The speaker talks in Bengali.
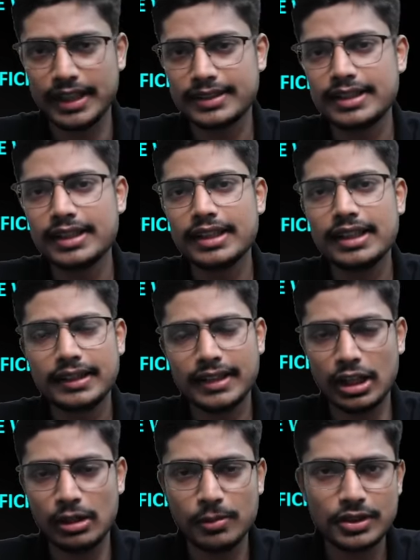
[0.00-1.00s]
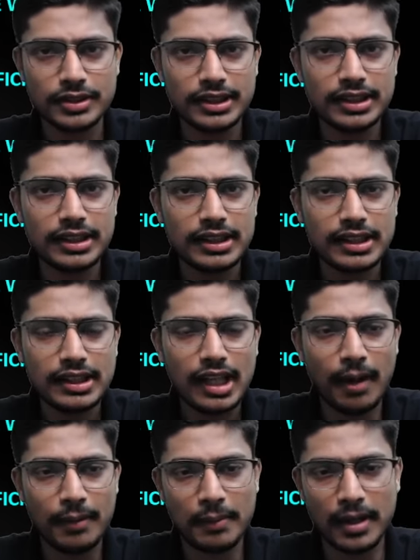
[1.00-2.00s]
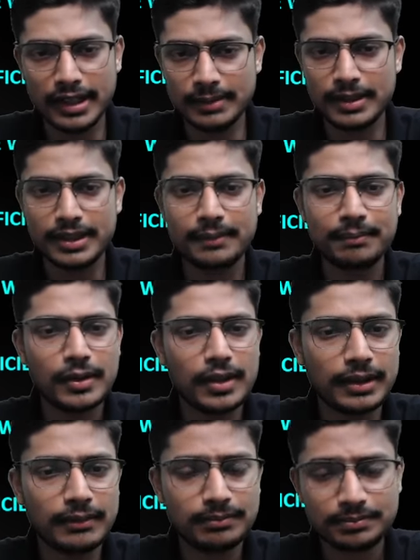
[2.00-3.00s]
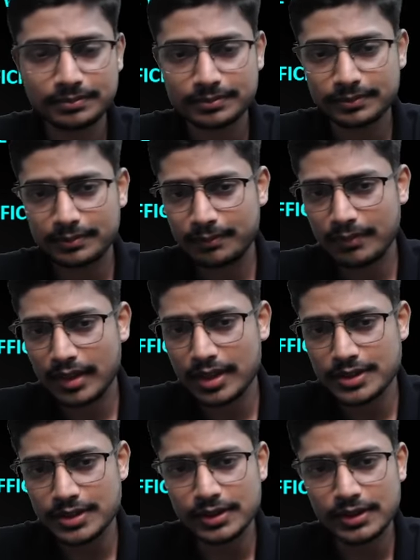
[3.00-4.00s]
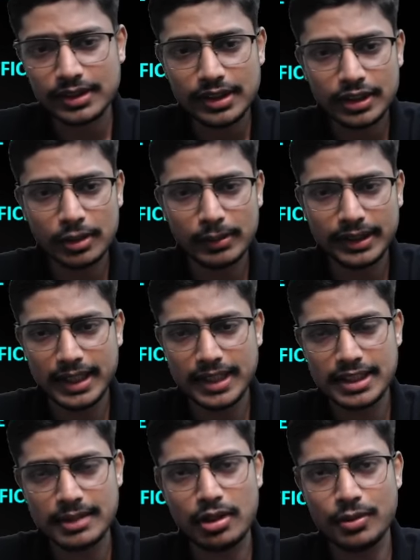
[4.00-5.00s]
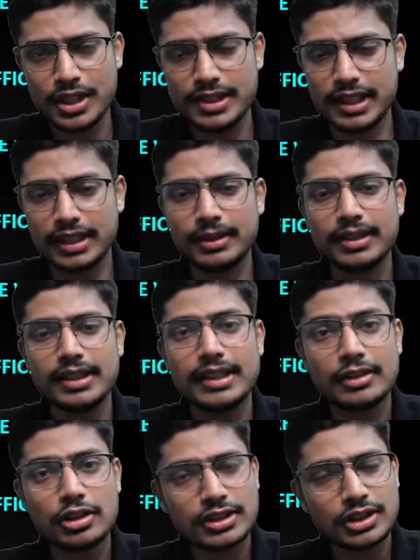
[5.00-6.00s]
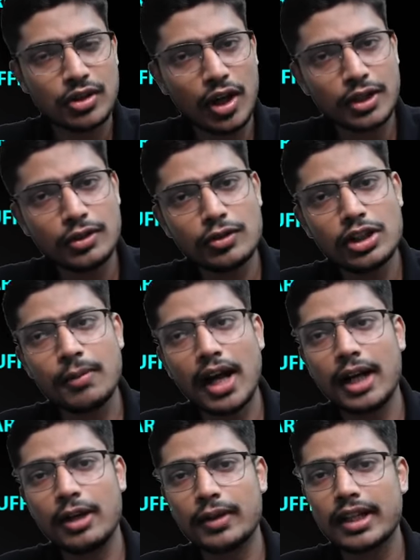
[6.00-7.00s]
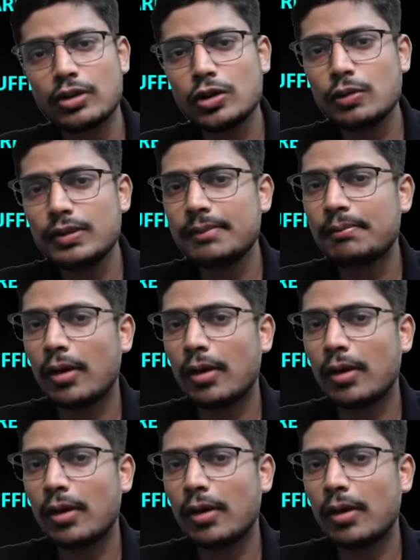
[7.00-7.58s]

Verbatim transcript: দেখছি তারপর যদি আমি বানাতে পারি ওকে সো তোমাদের নিট হিসাবে অবশ্যই জানাবে তো শর্ট নোট বানানোটা খুবই